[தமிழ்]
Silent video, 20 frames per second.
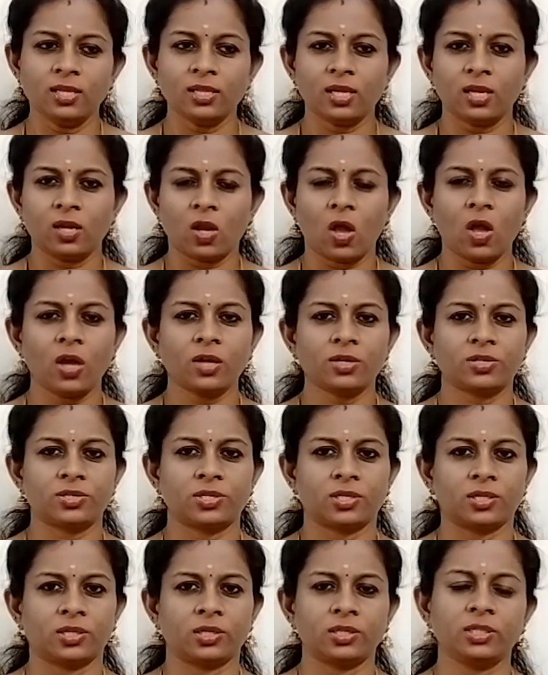இந்த
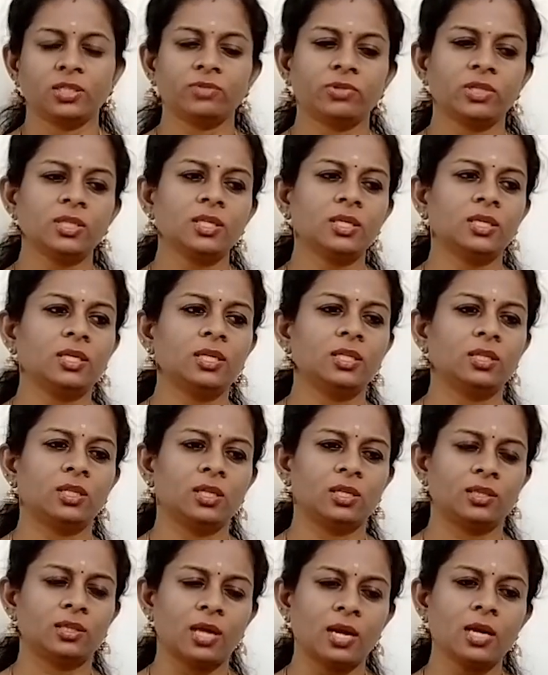லார்ஜ் இது வந்து
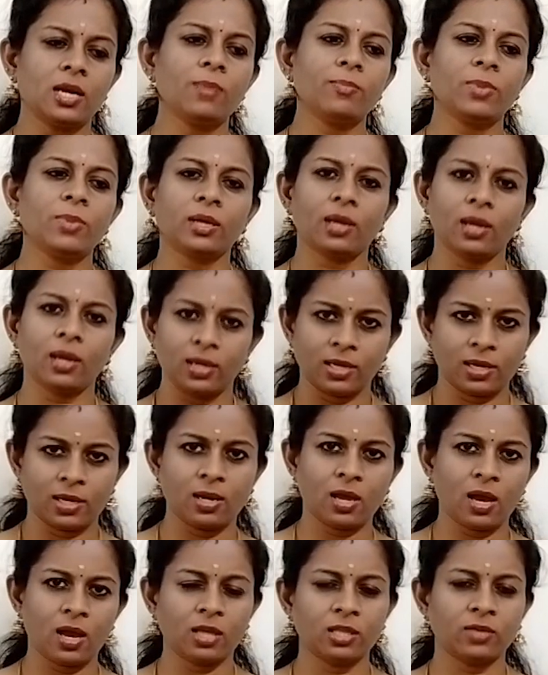இந்த தன்னம்பிக்கை
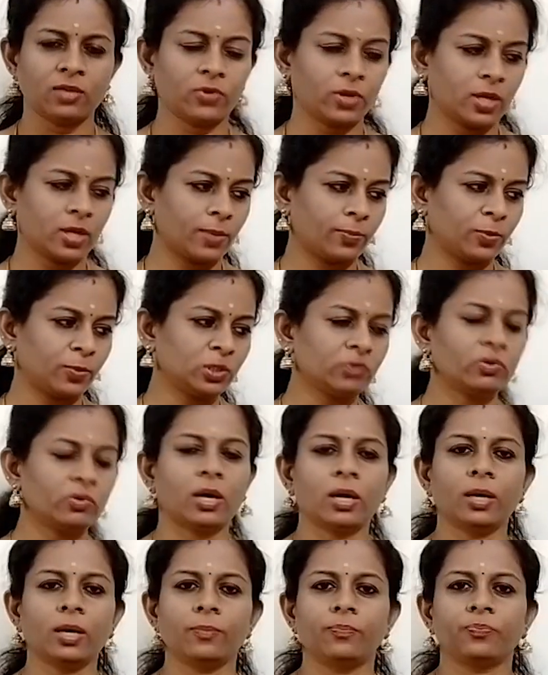இல்லாதவங்க
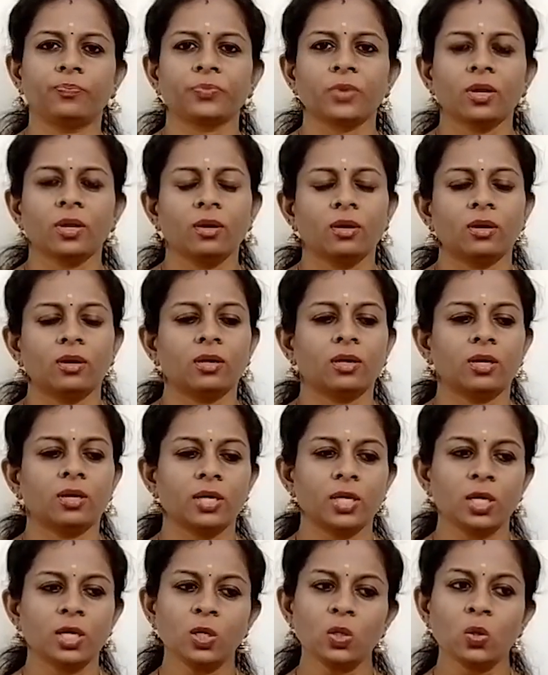பொதுவாக
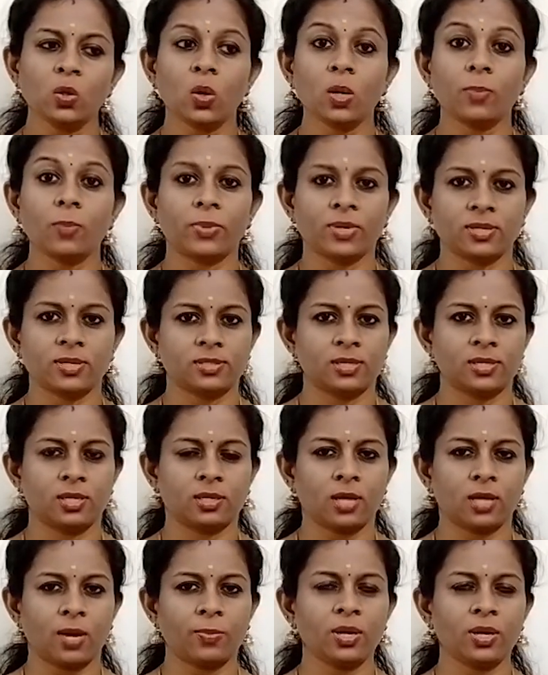இன்னொரு
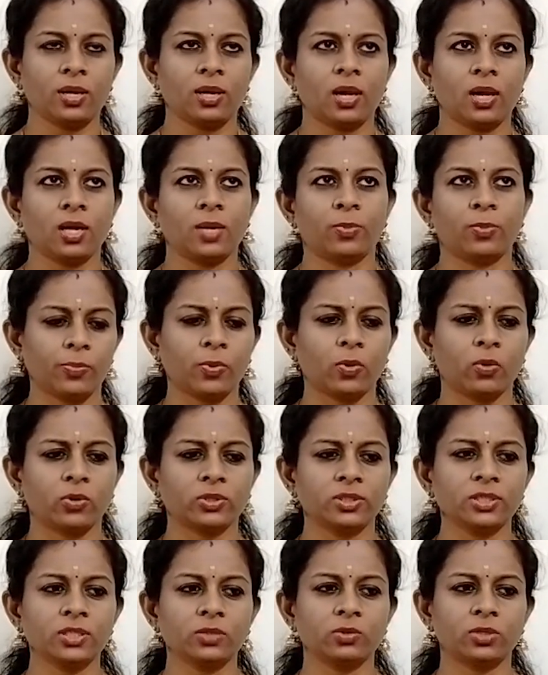பர்சன் அப்படின்னா இப்போது
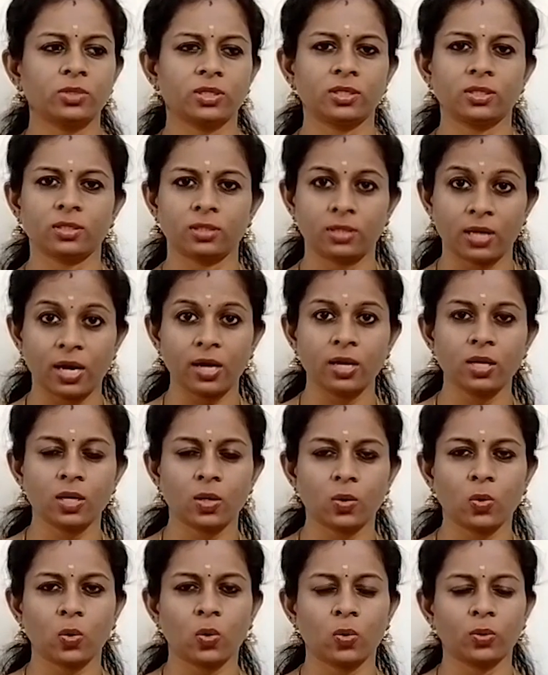வந்து ஒரு
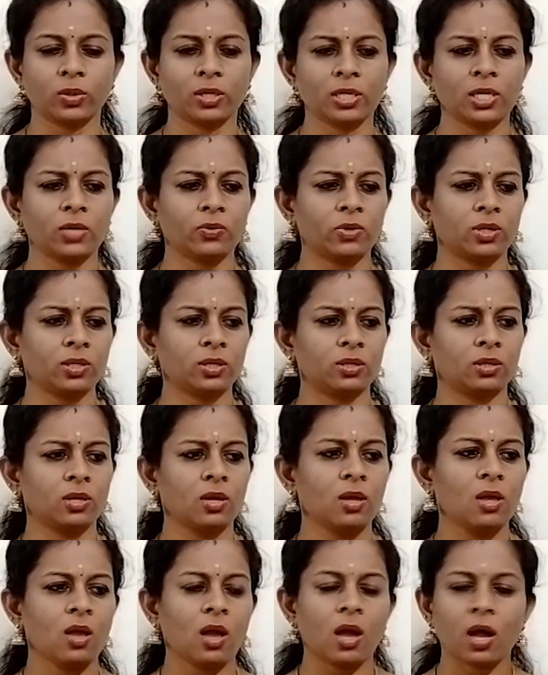நடிகனோ இல்லை ஒரு
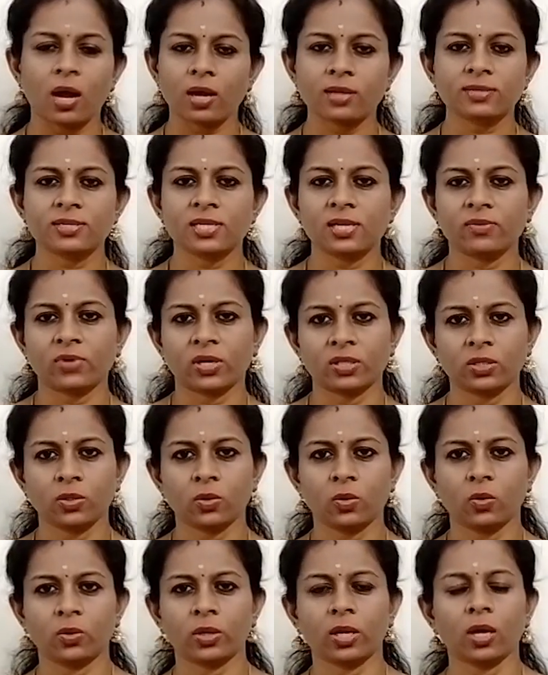
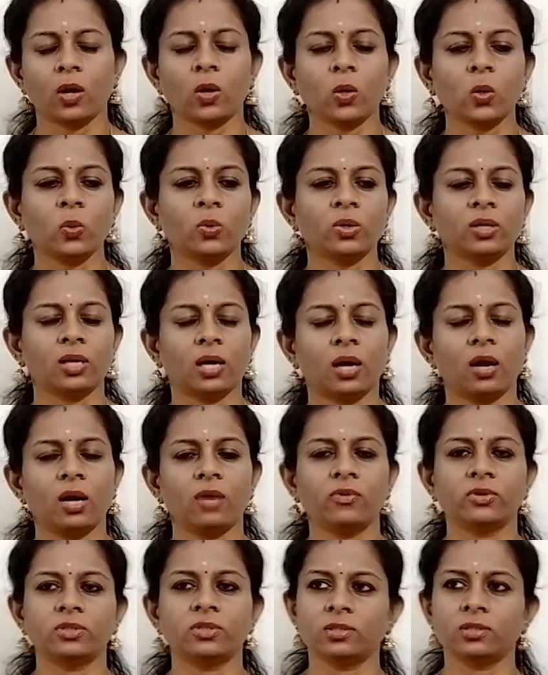அரசியல்வாதியோ யாரோ ஒரு
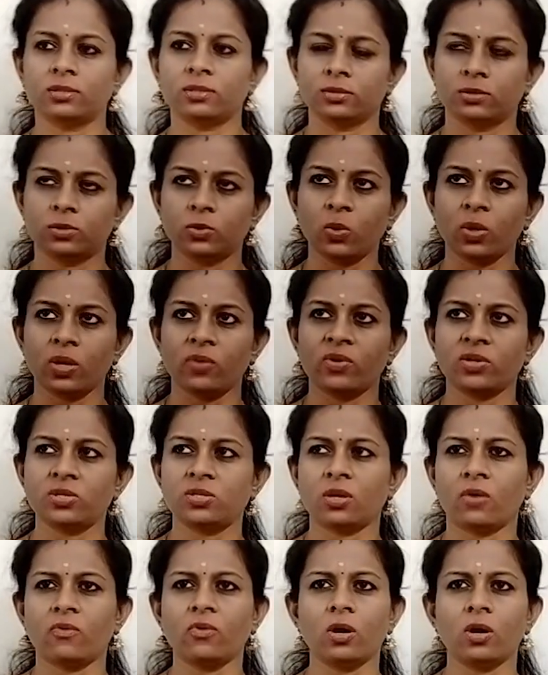ஆளை வந்து தூக்கி
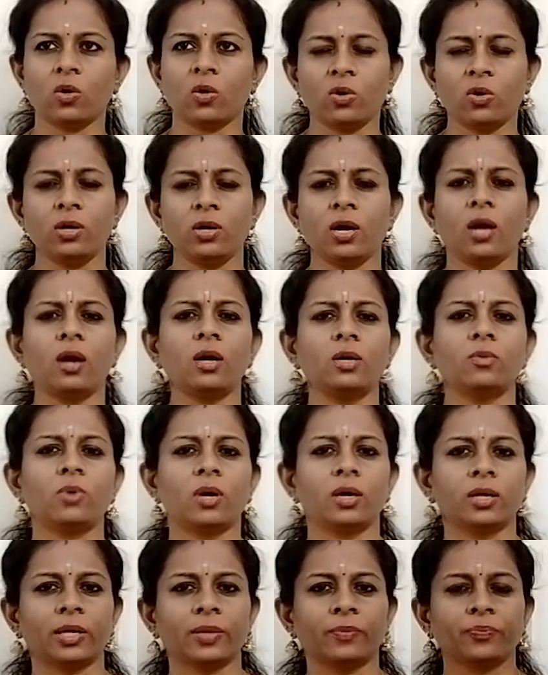வச்சு அவங்கள
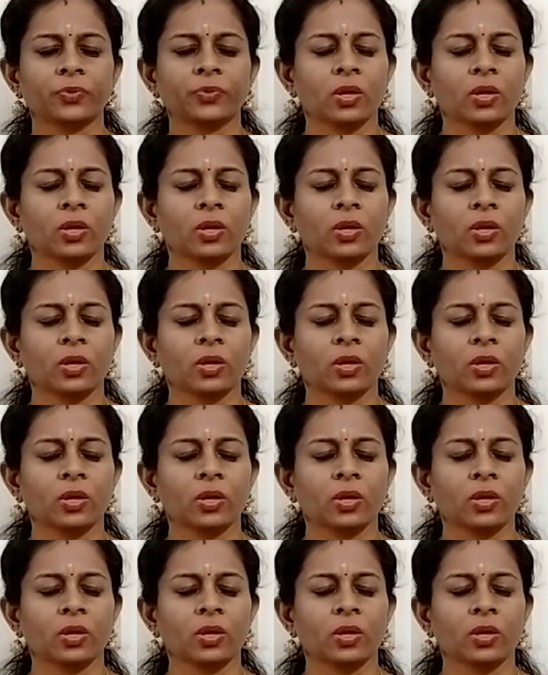கொண்டாடுவாங்க